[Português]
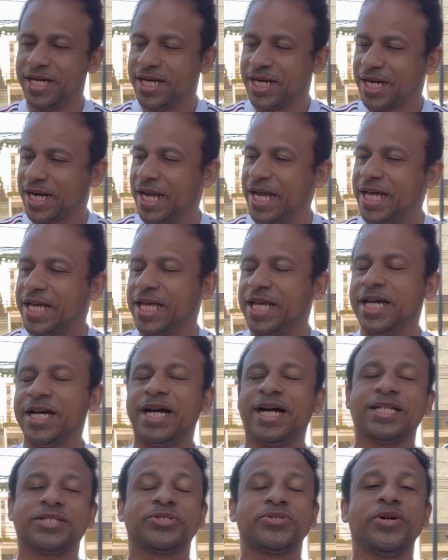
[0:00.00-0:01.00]
Clique,
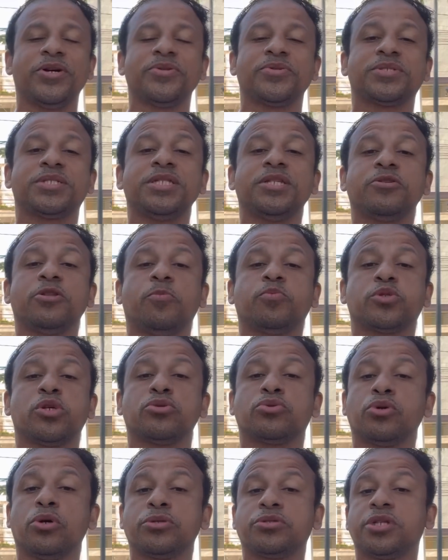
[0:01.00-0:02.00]
acione o sininho na opção
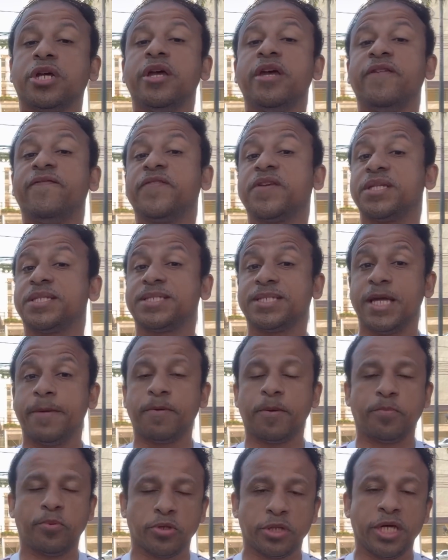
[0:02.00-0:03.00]
todos Fique
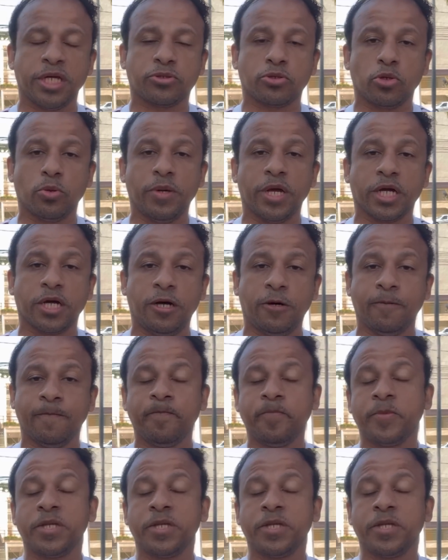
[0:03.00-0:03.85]
sempre por dentro do Mengão.